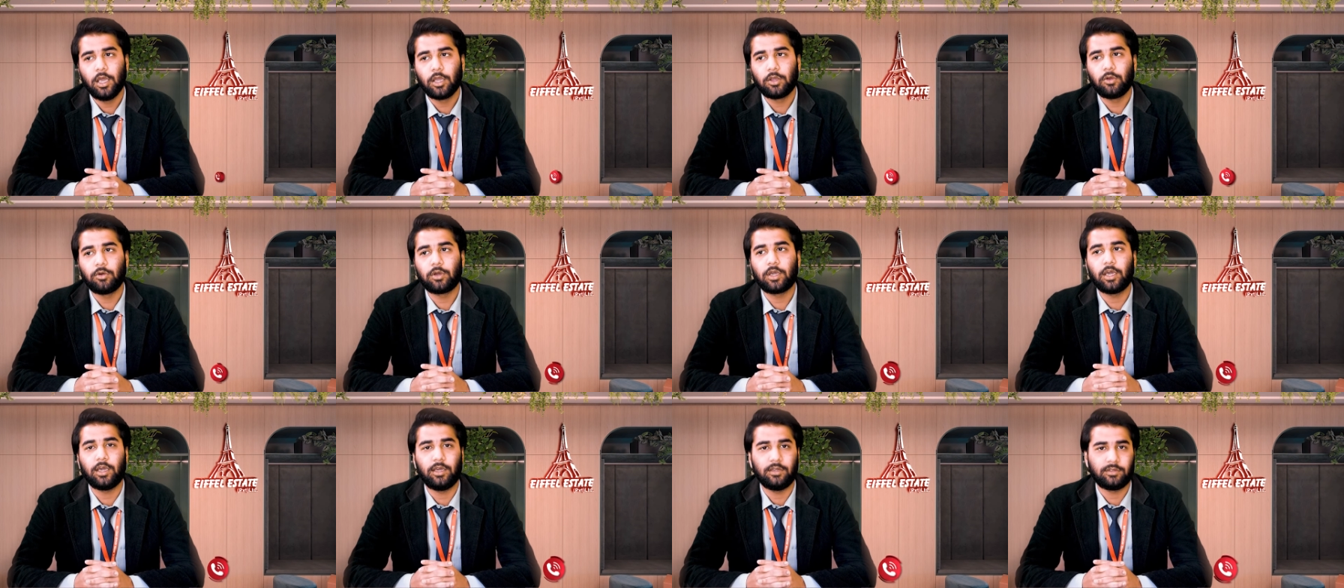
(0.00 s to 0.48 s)

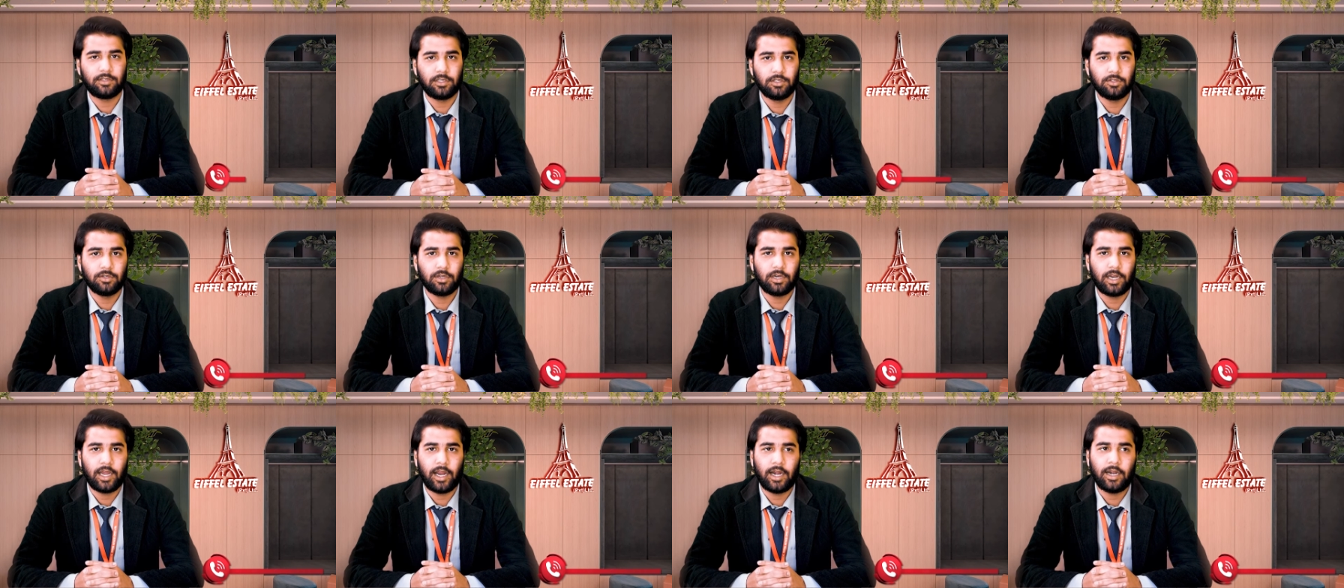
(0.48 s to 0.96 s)
क्योंकि इसकी
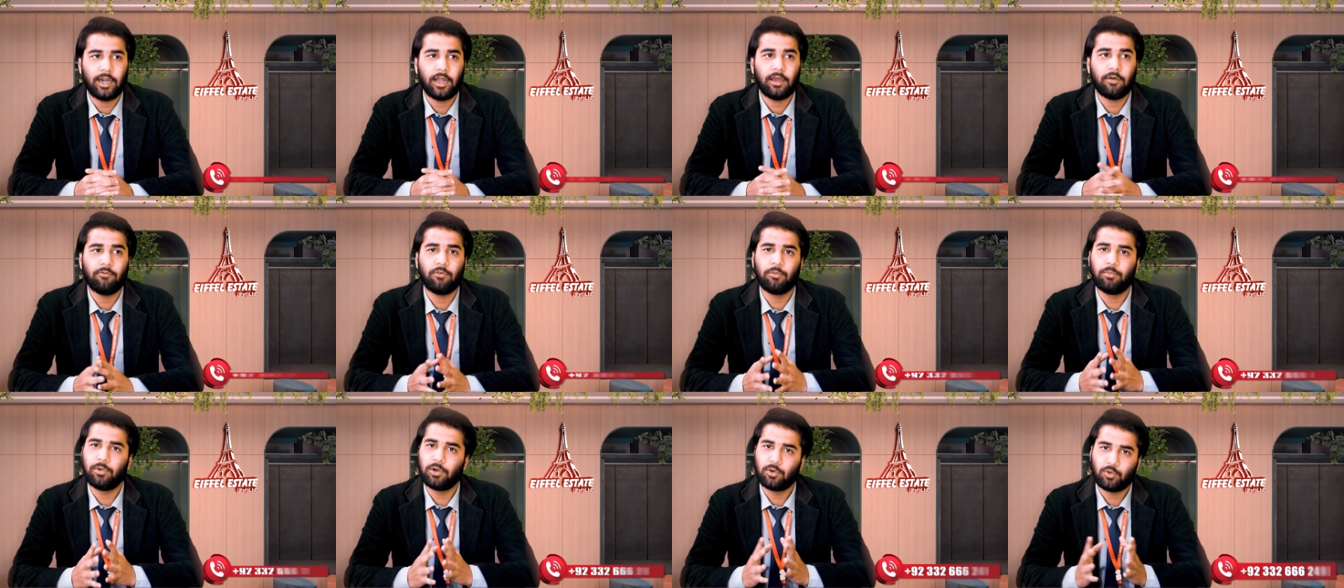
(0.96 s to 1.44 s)
जो लैंड है
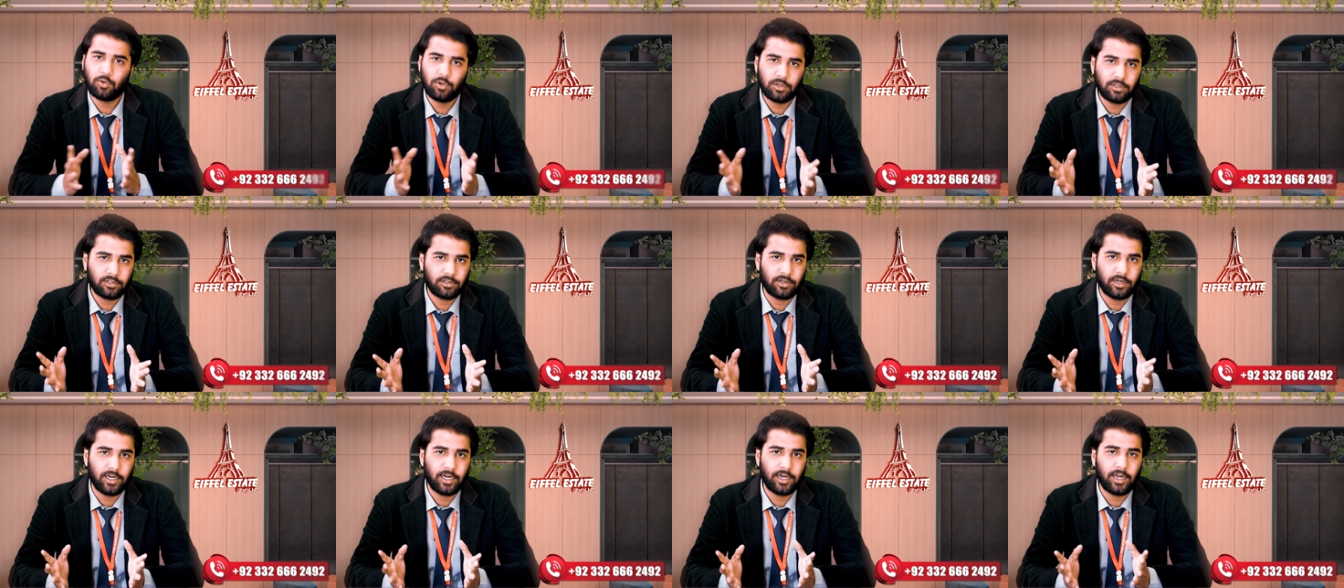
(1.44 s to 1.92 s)
वो बिल्कुल
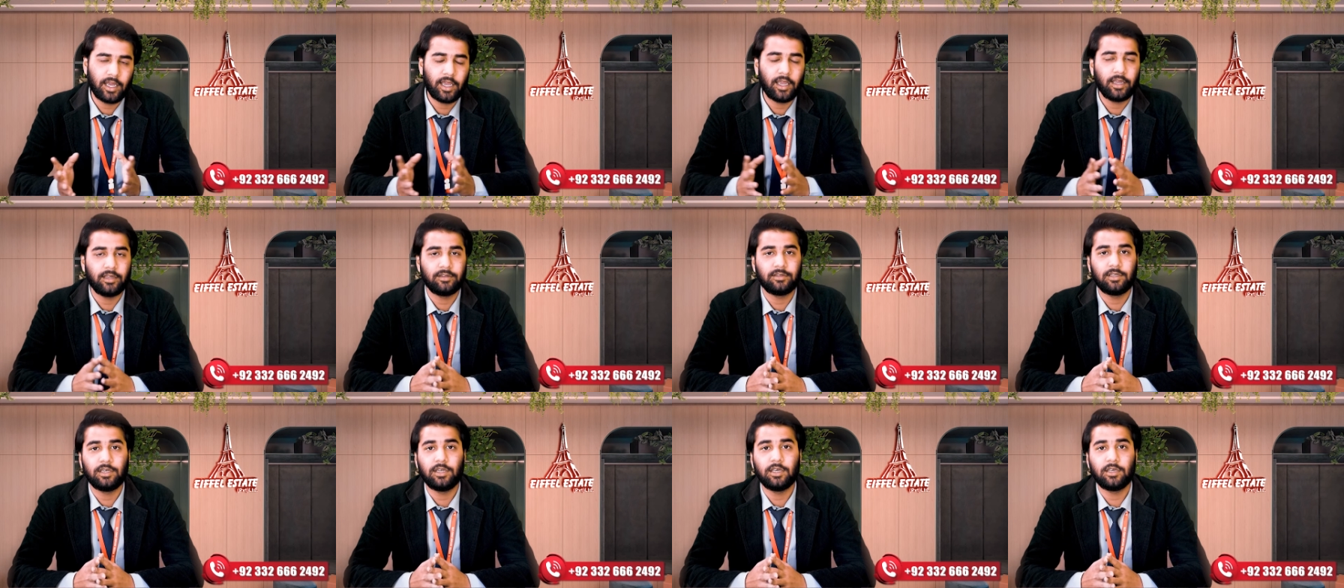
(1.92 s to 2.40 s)
स्ट्रेट है
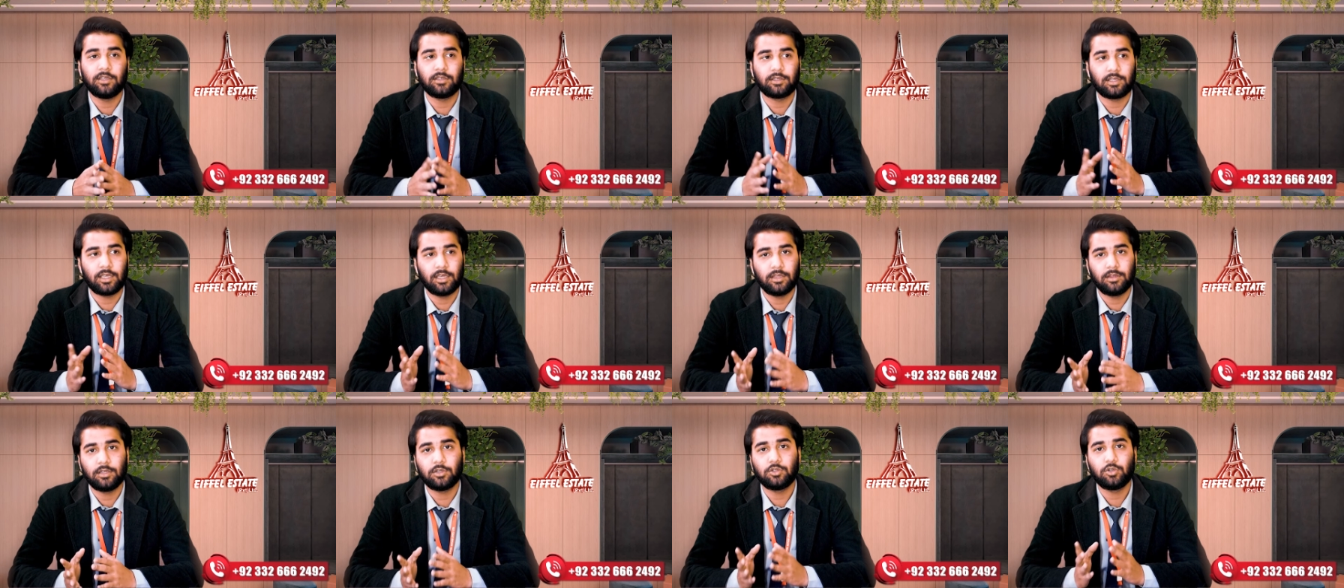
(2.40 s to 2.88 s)
इसलिए
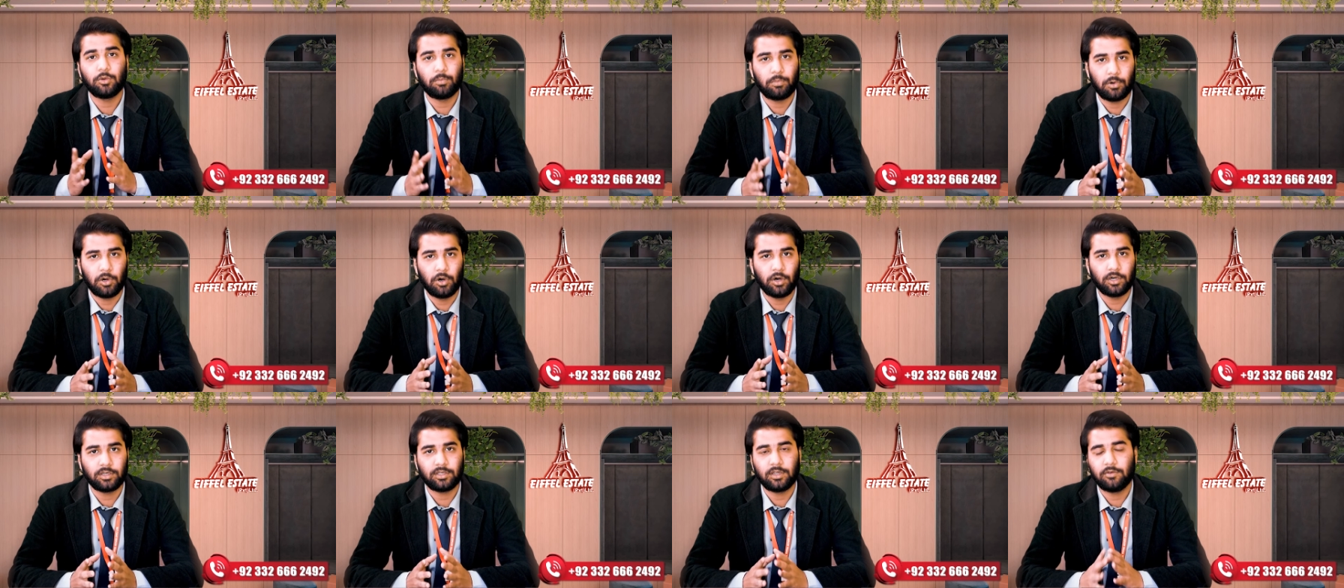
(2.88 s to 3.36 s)
इसके अंदर जो
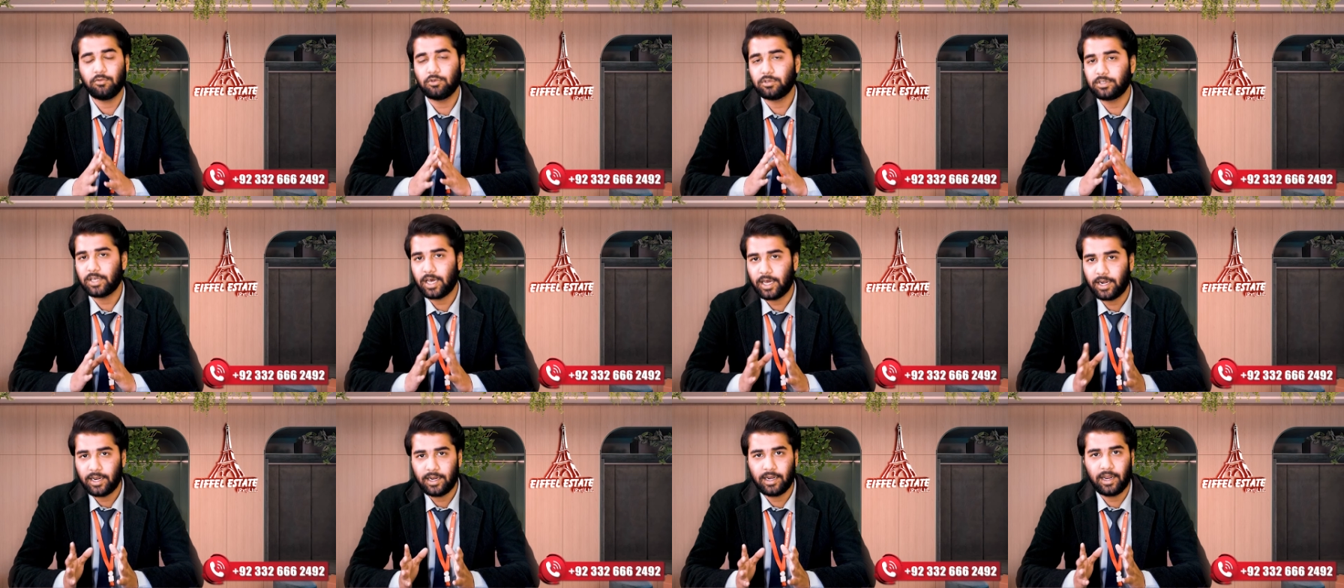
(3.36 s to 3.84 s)
प्लॉट्स हैं वो
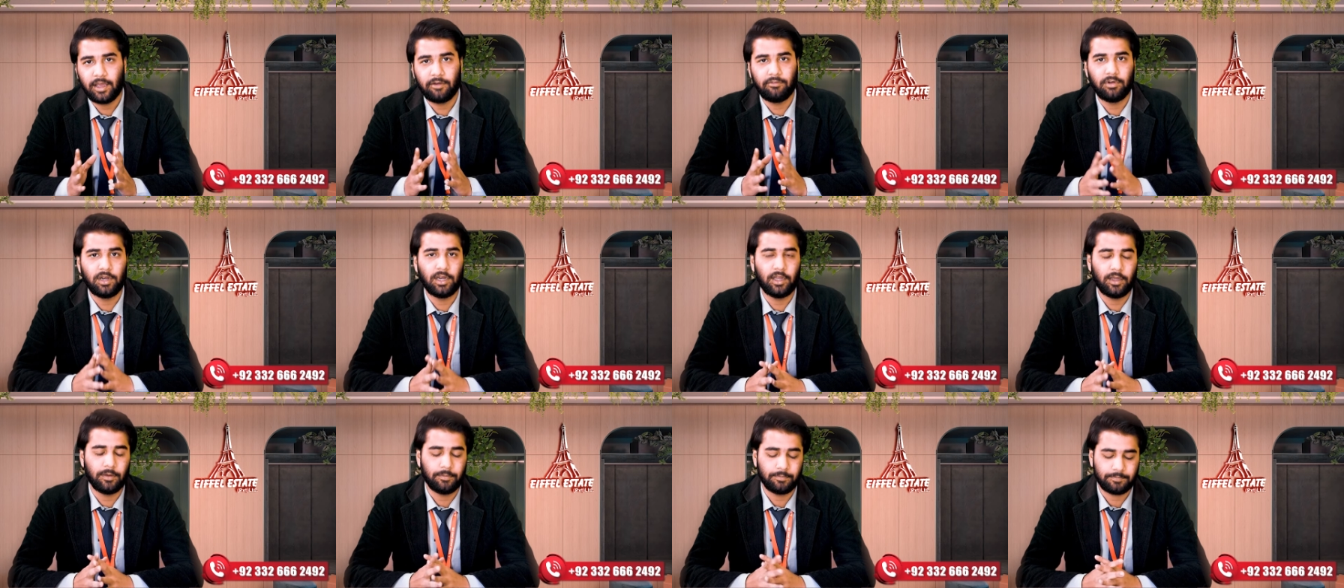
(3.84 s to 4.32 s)
सारे
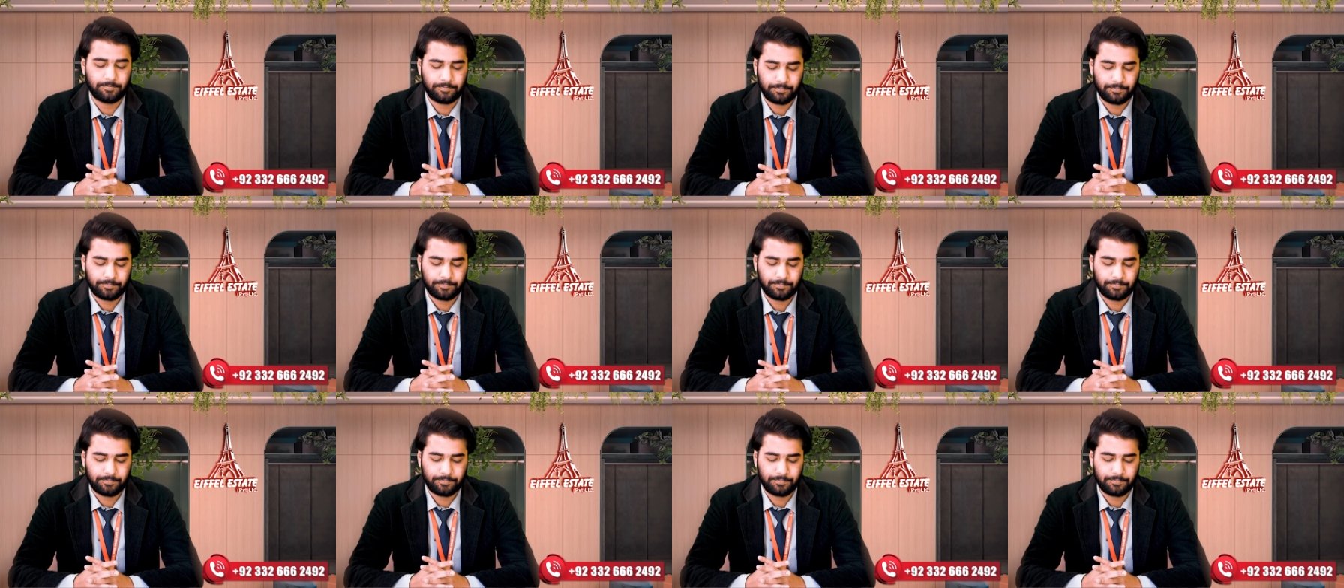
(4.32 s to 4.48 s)
लेवल हैं